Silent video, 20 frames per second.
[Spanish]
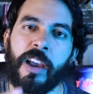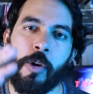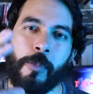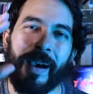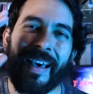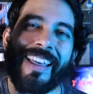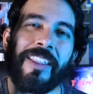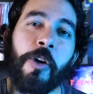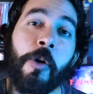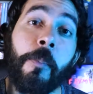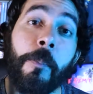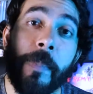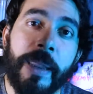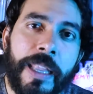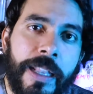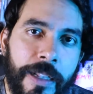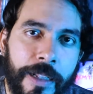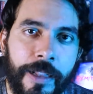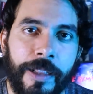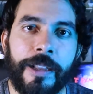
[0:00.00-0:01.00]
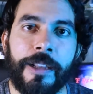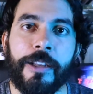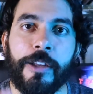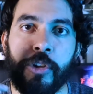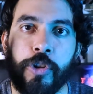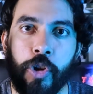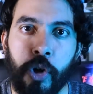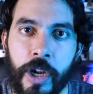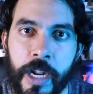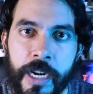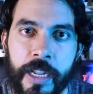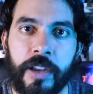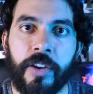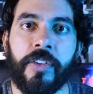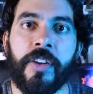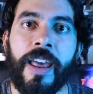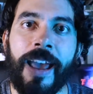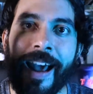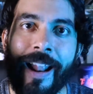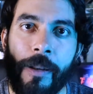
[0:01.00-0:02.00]
más de dos mil dólares
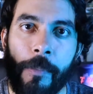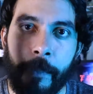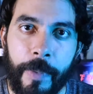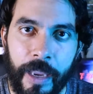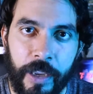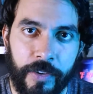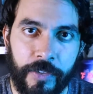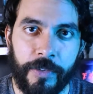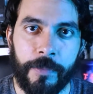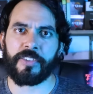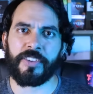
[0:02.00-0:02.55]
al mes.